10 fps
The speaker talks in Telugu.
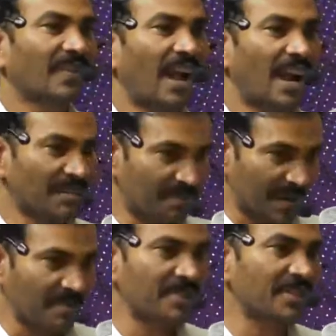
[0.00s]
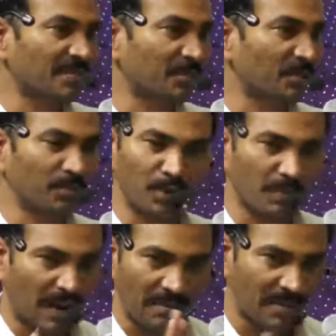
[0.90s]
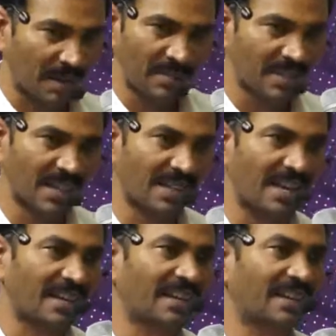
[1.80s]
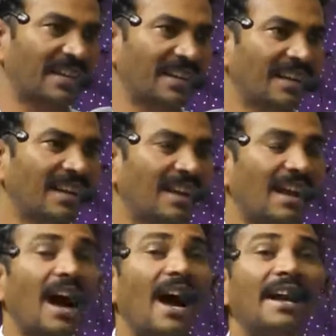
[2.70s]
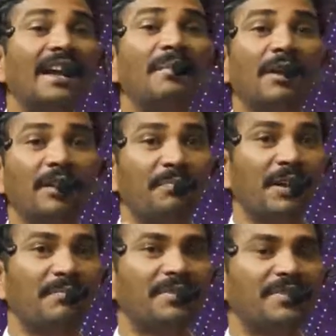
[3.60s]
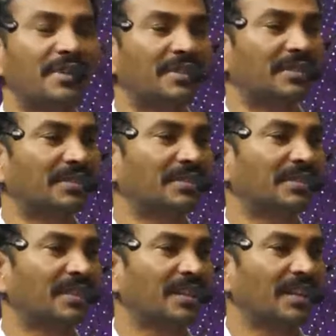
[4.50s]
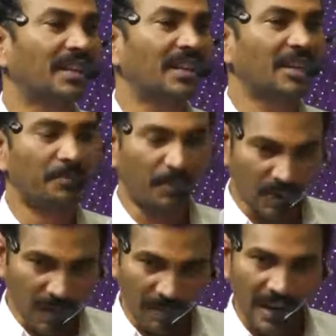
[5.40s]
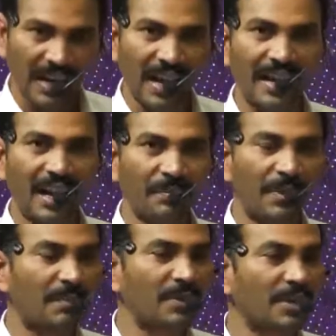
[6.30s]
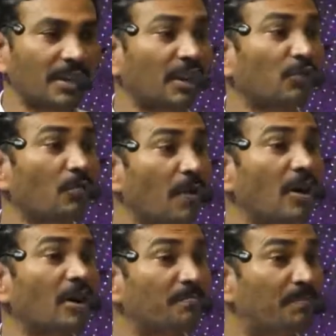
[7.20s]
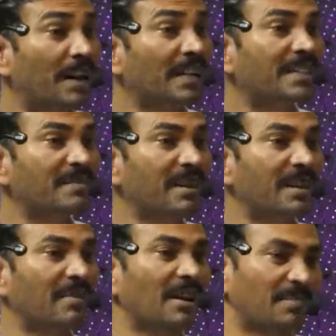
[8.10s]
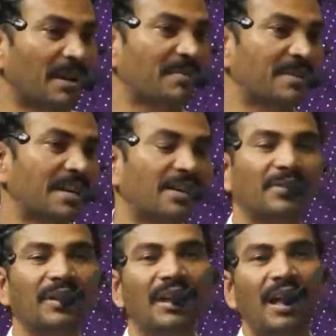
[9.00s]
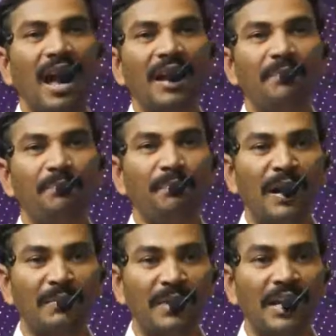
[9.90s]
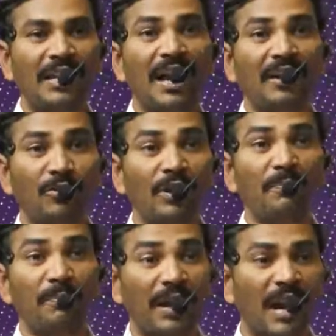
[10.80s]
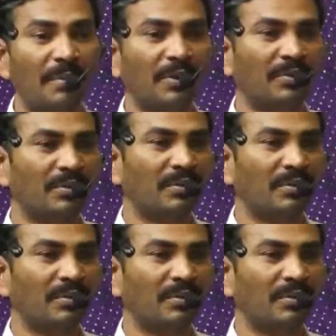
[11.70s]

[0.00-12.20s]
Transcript: ఆయన ప్రేమించాడు ముందు ముందు మనం ప్రేమించలేదు ఆయన్ని ఆయనే మనల్ని ప్రేమించాడు ఇప్పుడున్న మనల్ని ఆయన ఎలా ప్రేమించాడో తన కుమారుని బలిచ్చి మరీ మనల్ని ప్రేమించాడు ఆయన మన మీద ఆయనకున్న ప్రేమను